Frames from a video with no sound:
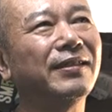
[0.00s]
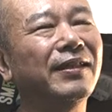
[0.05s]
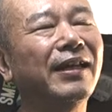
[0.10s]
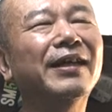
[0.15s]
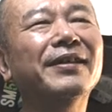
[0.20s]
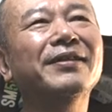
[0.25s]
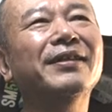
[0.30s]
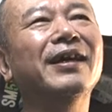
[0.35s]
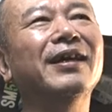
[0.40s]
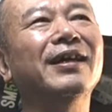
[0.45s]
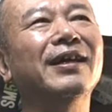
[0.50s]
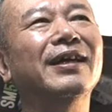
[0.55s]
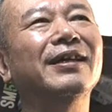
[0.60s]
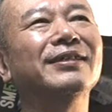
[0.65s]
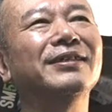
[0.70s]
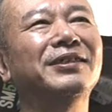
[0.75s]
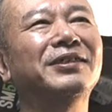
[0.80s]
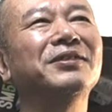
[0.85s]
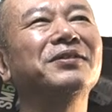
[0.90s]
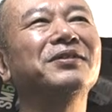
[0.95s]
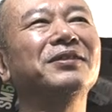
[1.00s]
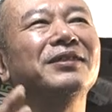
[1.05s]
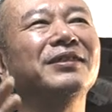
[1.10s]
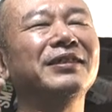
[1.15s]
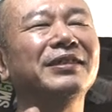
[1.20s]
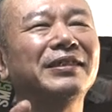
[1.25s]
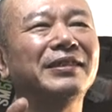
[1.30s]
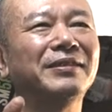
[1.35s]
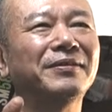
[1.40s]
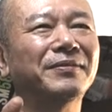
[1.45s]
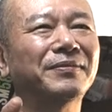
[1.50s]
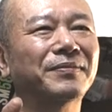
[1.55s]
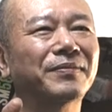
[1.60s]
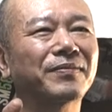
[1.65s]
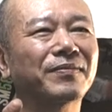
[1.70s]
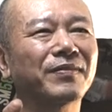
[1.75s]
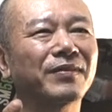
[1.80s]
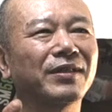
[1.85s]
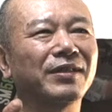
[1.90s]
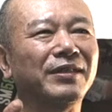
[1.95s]
ランナーが一塁に
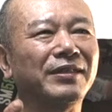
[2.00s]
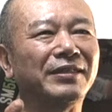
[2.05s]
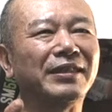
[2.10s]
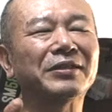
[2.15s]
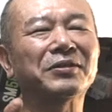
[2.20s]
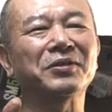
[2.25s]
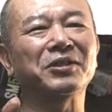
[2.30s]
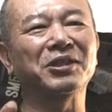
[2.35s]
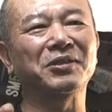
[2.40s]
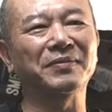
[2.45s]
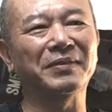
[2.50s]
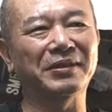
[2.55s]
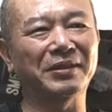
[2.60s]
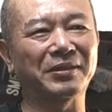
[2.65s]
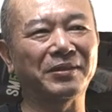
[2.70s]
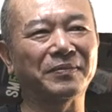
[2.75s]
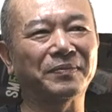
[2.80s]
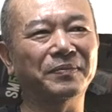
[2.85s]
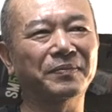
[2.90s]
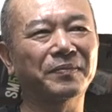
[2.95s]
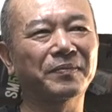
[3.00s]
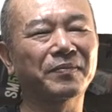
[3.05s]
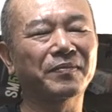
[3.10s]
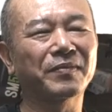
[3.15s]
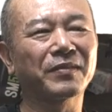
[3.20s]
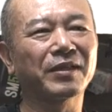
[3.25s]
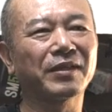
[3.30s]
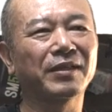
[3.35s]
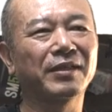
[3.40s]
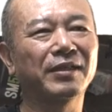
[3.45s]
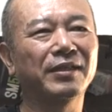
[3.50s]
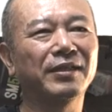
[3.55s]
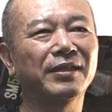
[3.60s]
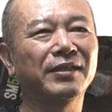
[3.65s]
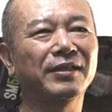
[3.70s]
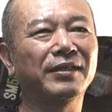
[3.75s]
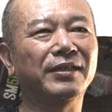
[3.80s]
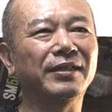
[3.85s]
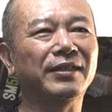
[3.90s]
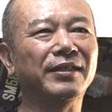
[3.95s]
いたとします、
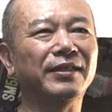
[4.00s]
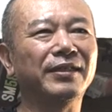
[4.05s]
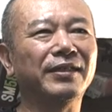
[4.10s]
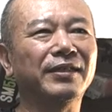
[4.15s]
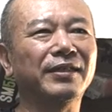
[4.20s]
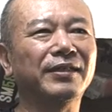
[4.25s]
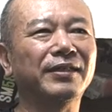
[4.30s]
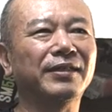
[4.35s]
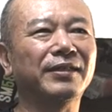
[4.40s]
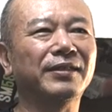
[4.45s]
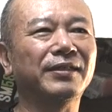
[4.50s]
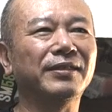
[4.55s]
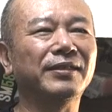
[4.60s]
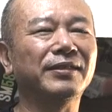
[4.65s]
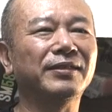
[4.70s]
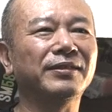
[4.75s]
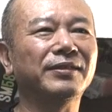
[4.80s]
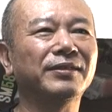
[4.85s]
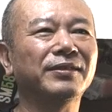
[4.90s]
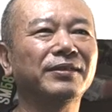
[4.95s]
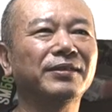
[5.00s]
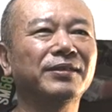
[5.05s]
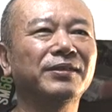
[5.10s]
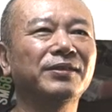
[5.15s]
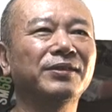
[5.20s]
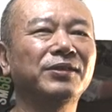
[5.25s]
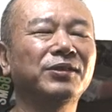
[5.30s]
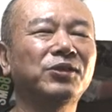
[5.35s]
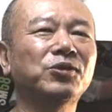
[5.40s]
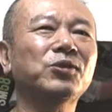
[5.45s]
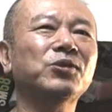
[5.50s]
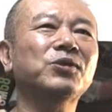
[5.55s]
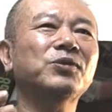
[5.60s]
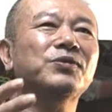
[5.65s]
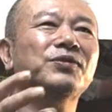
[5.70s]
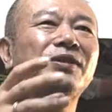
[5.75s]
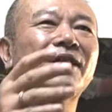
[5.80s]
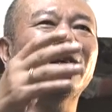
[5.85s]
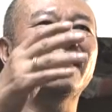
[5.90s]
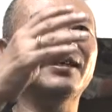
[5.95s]

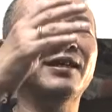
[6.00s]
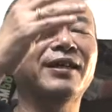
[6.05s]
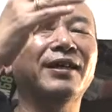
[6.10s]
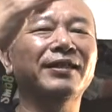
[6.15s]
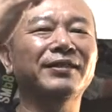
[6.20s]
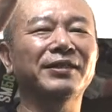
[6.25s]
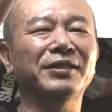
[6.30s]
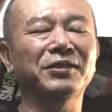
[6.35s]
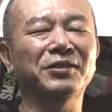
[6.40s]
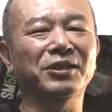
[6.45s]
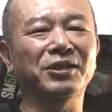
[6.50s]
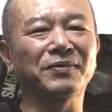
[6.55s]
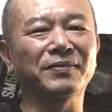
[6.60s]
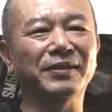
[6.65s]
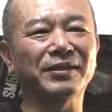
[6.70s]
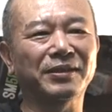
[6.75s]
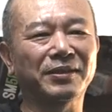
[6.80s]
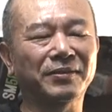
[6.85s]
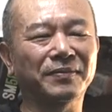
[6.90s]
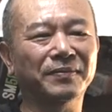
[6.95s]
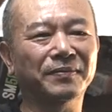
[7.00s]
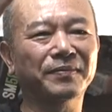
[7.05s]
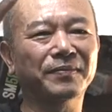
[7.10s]
ショートフライが上がったとします、